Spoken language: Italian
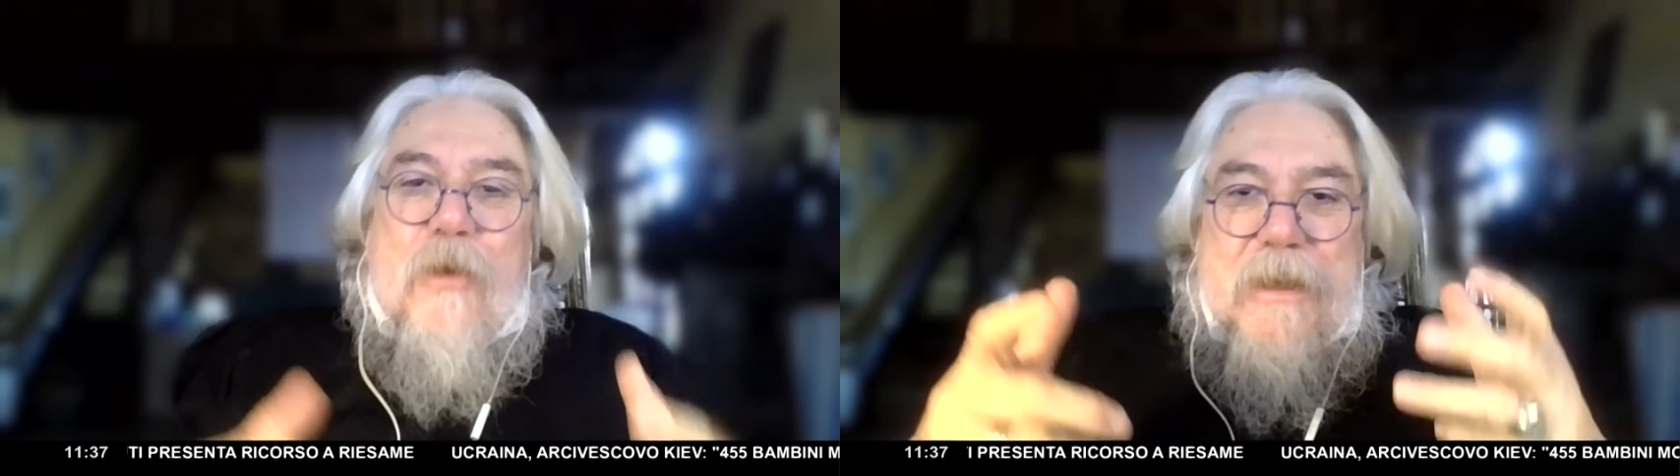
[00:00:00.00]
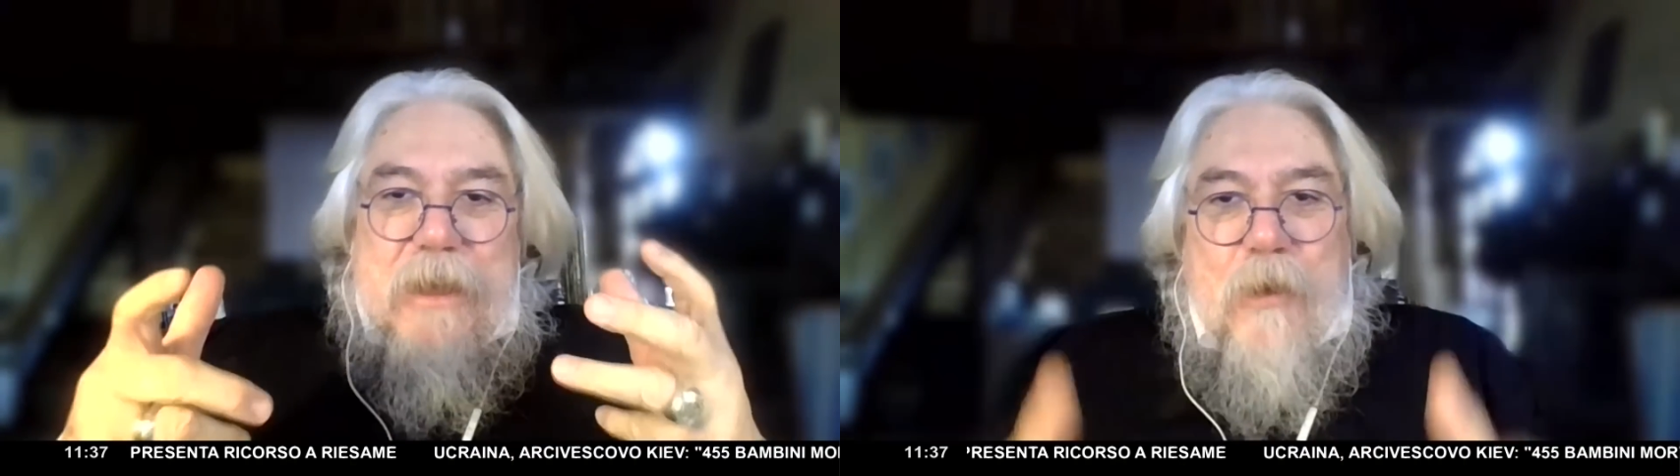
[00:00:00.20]

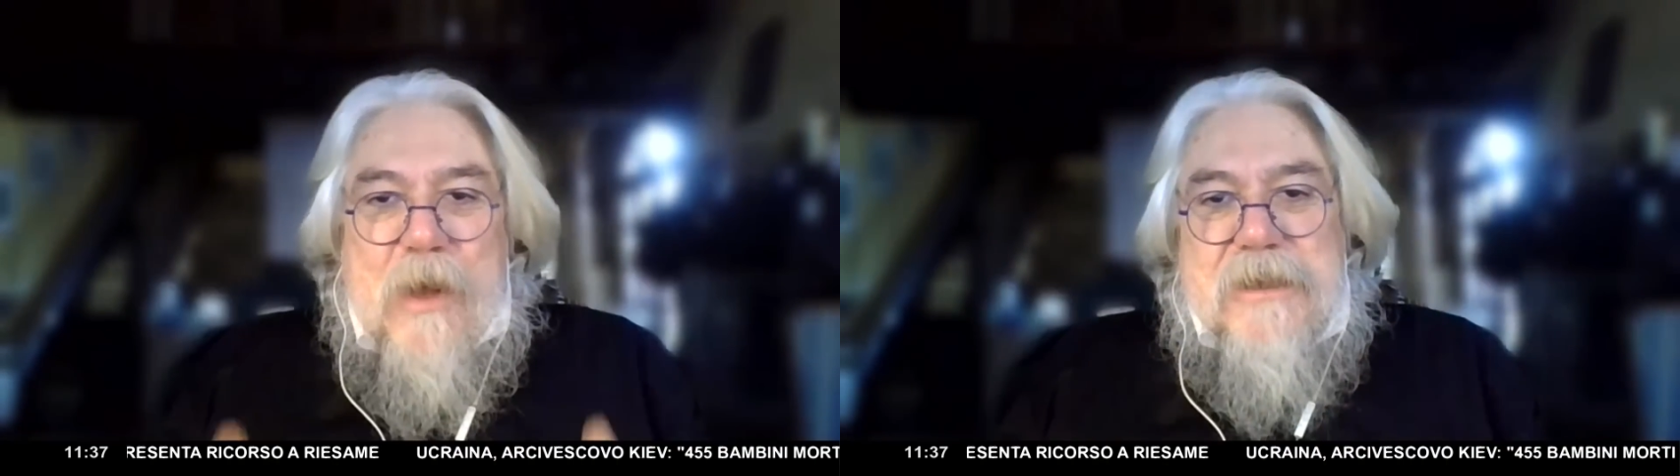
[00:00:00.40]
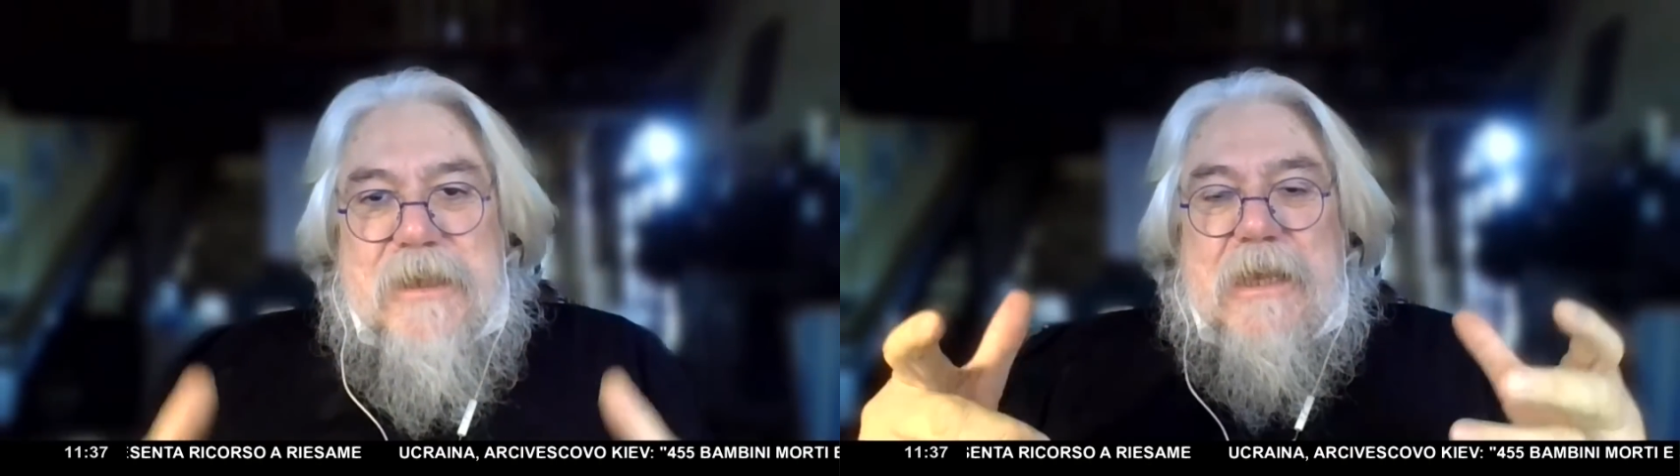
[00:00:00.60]
Quindi
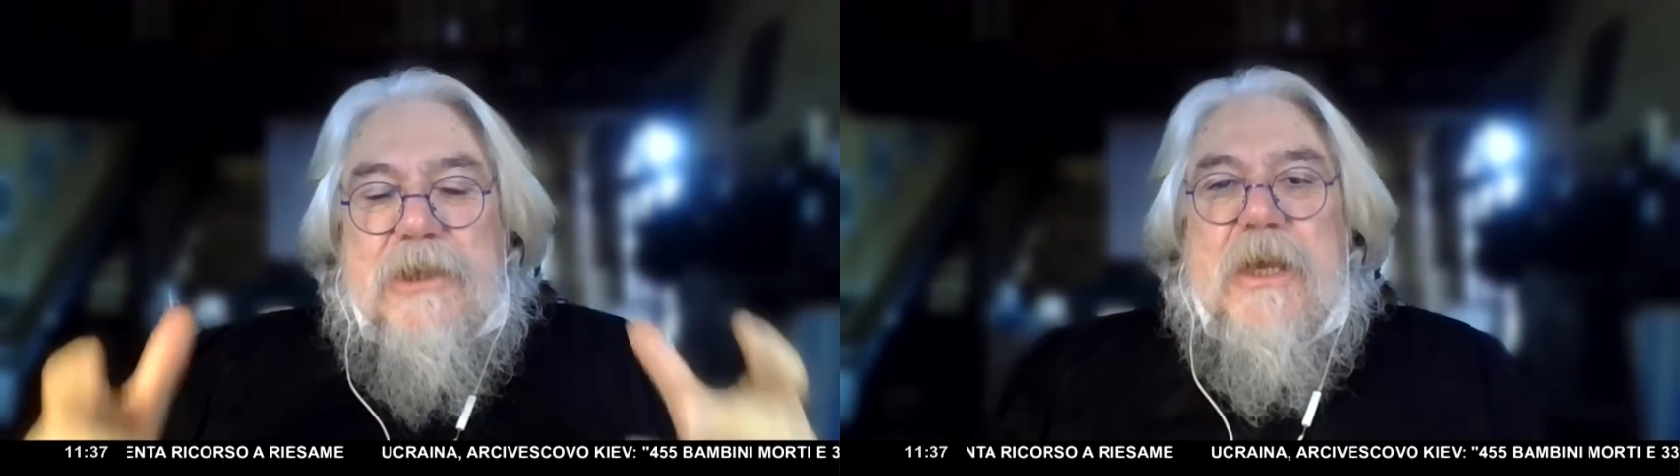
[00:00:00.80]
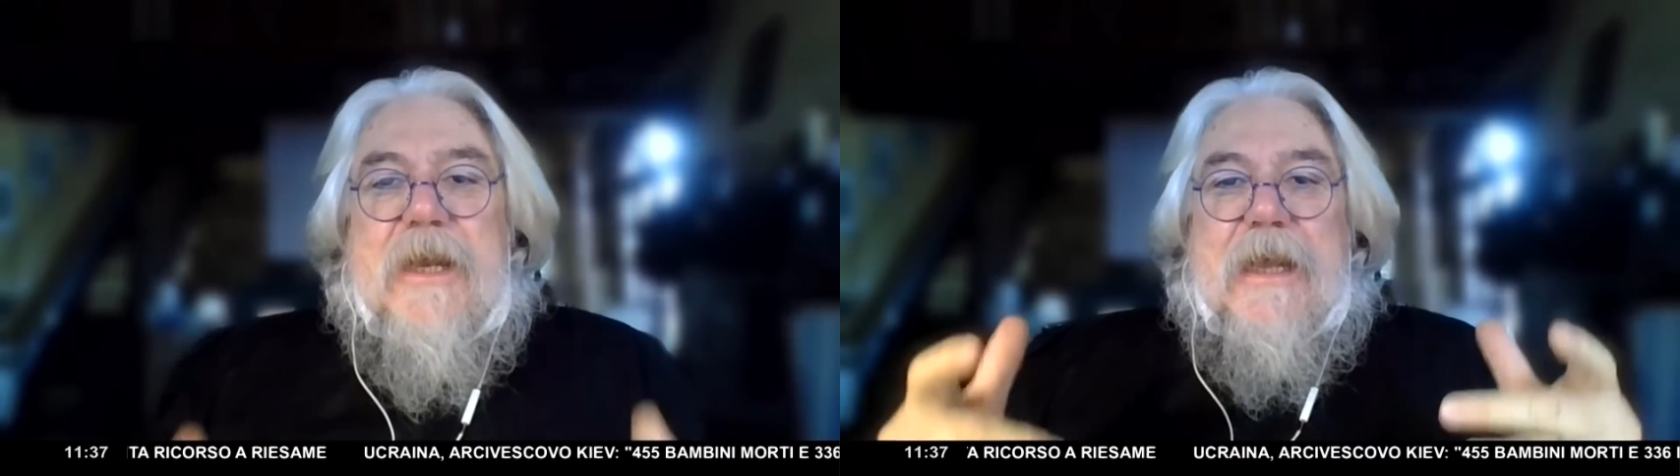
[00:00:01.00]
questa
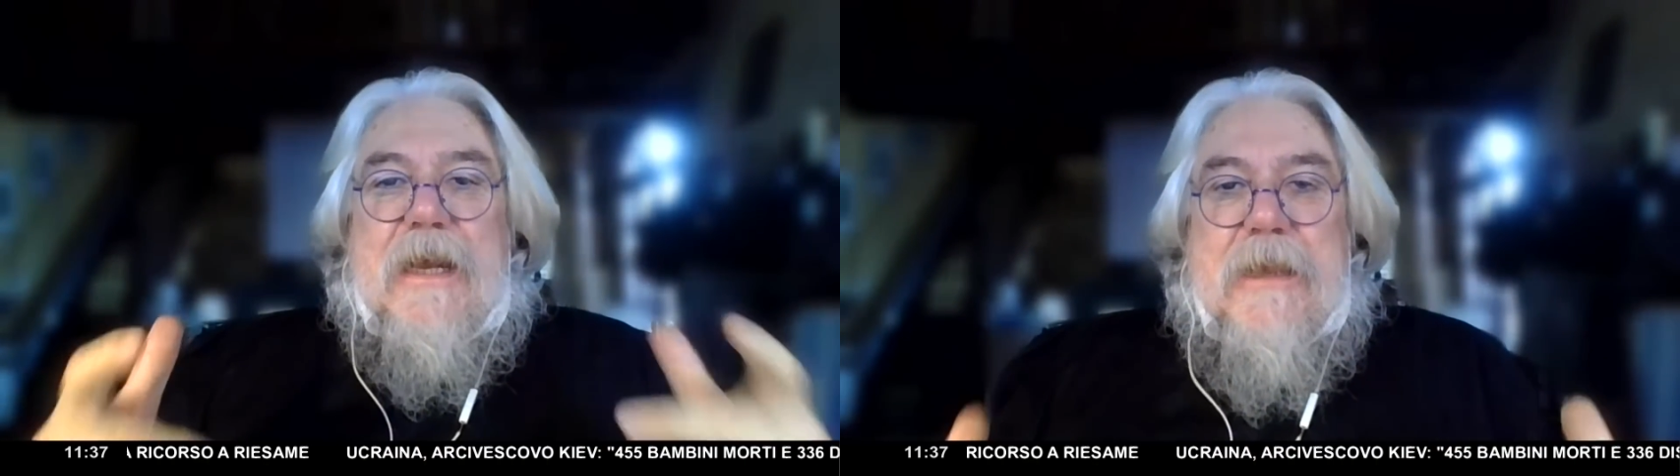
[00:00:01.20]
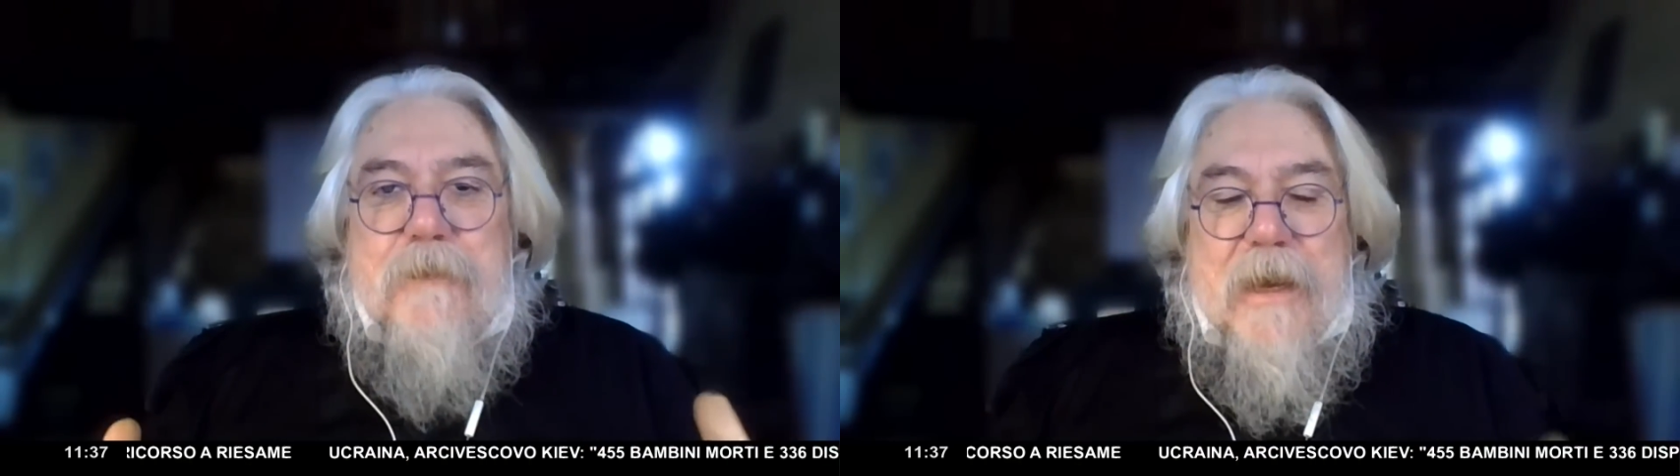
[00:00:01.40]
ricerca
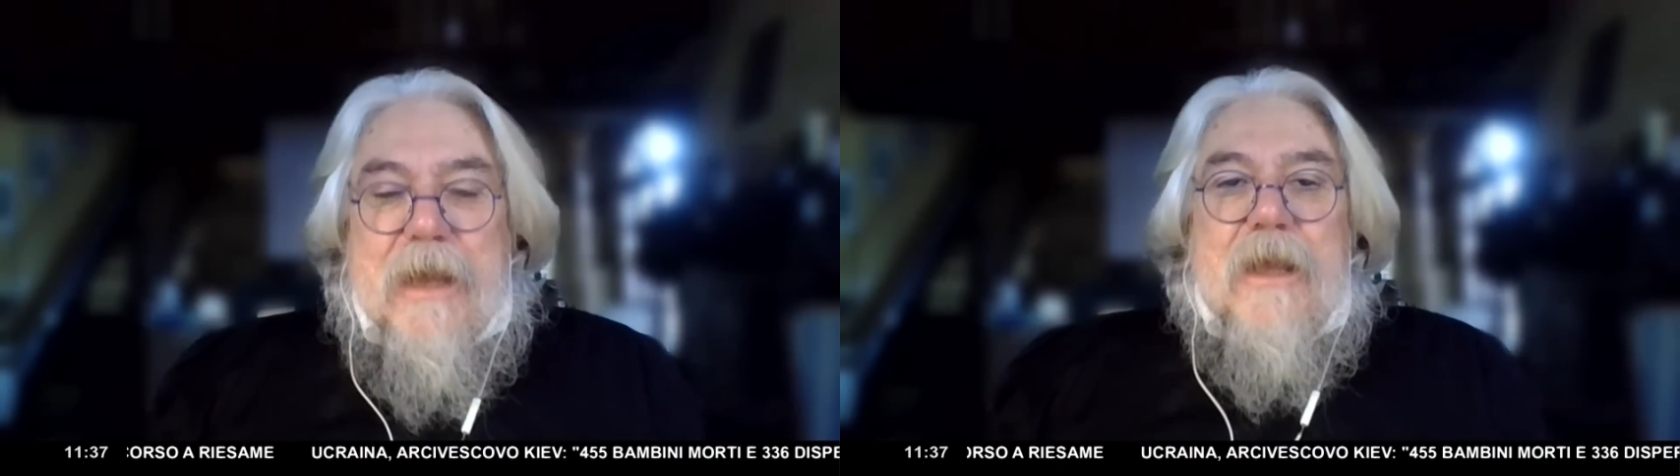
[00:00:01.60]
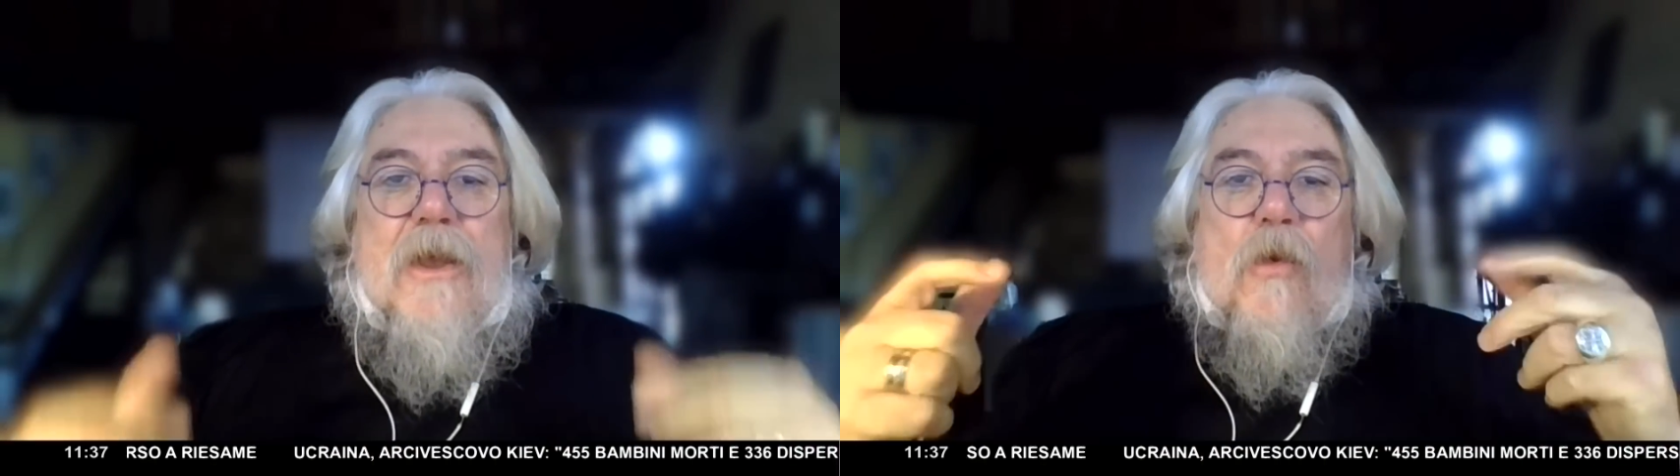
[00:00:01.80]

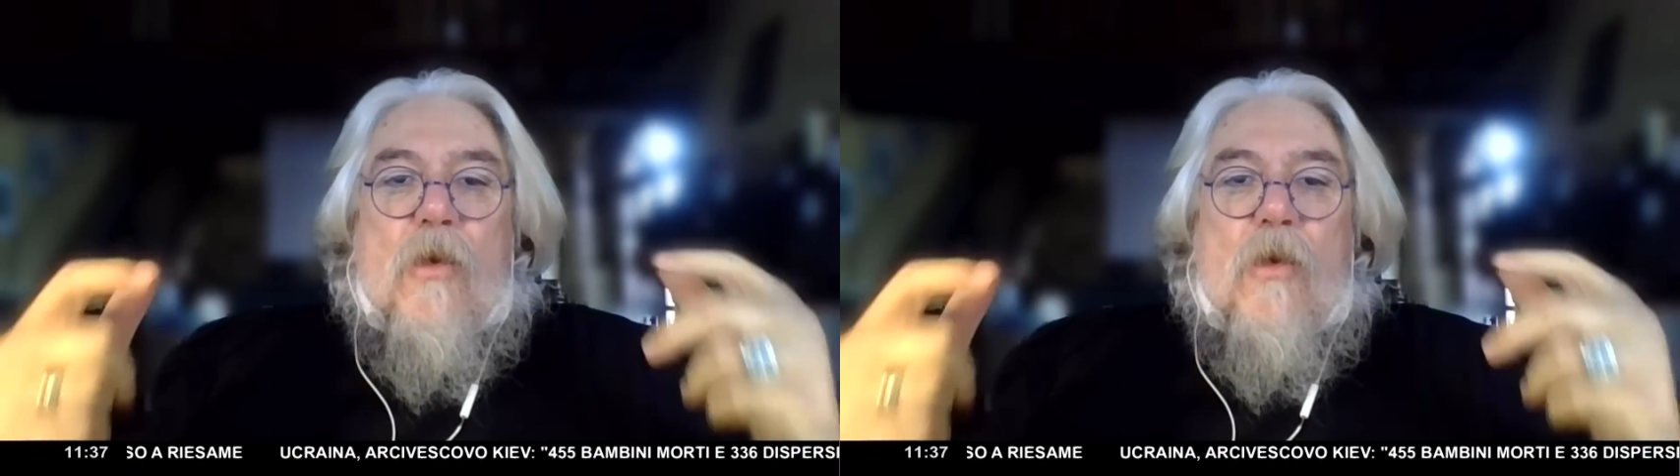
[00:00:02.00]
libera,